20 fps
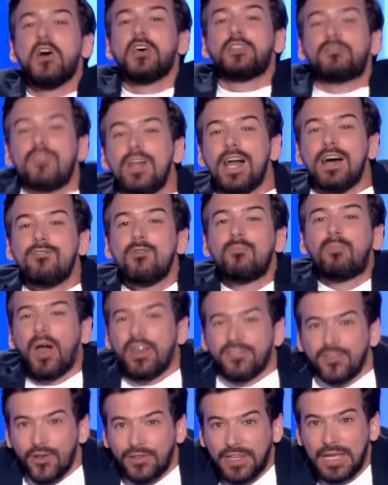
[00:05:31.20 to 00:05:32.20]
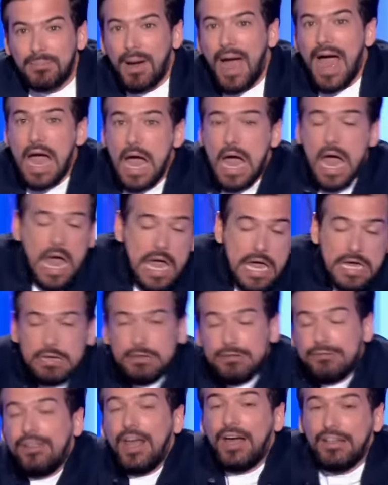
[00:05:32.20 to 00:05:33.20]
je voulais vous présenter bah,
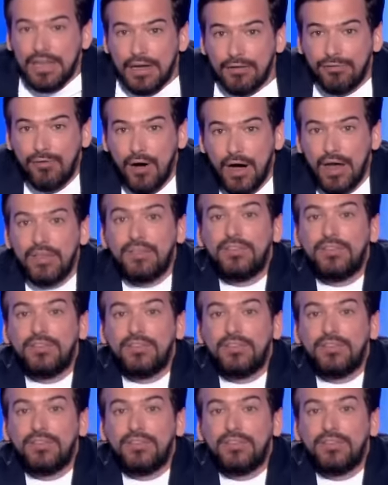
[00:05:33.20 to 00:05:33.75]
une dernière fois